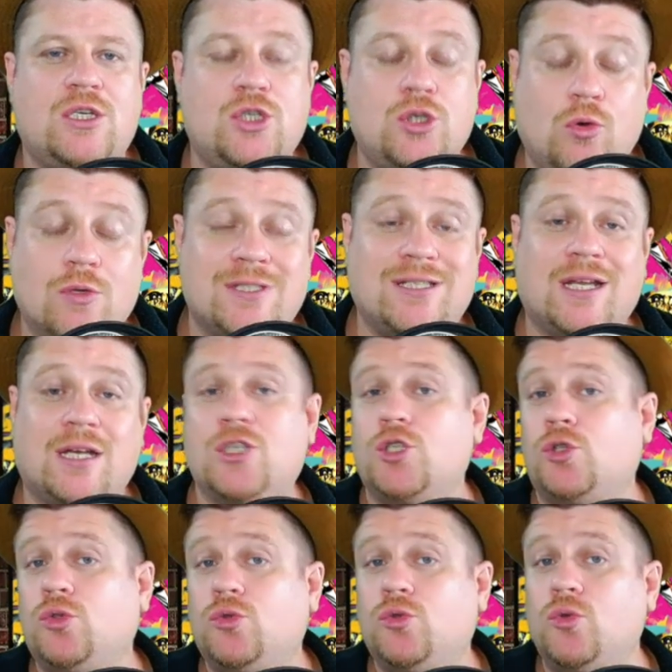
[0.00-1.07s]
de gostar
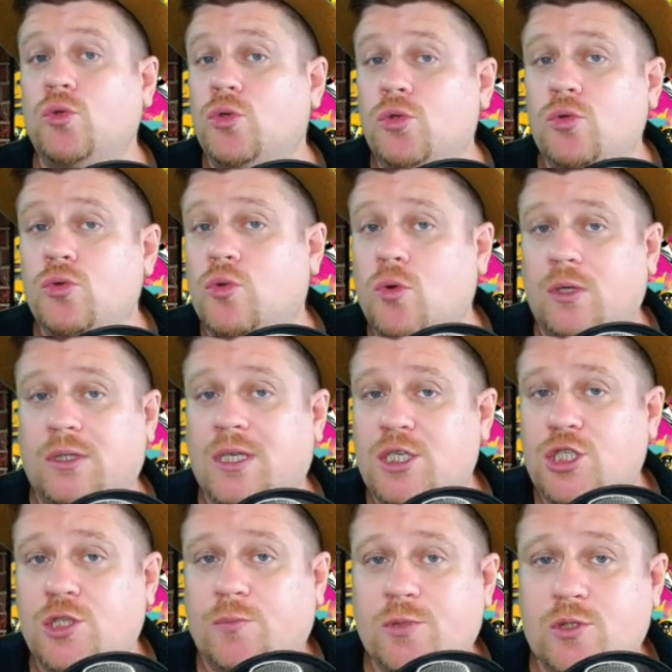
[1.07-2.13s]
de tudo quanto é
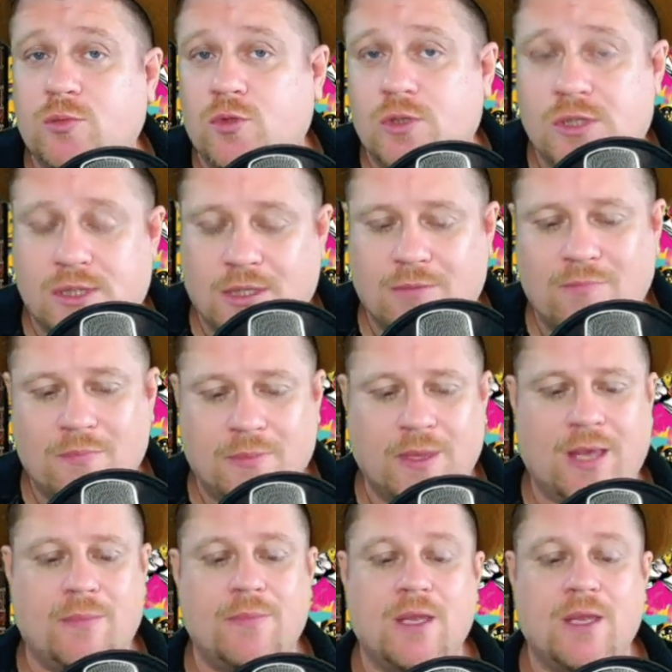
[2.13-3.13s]
tipo de música. Né?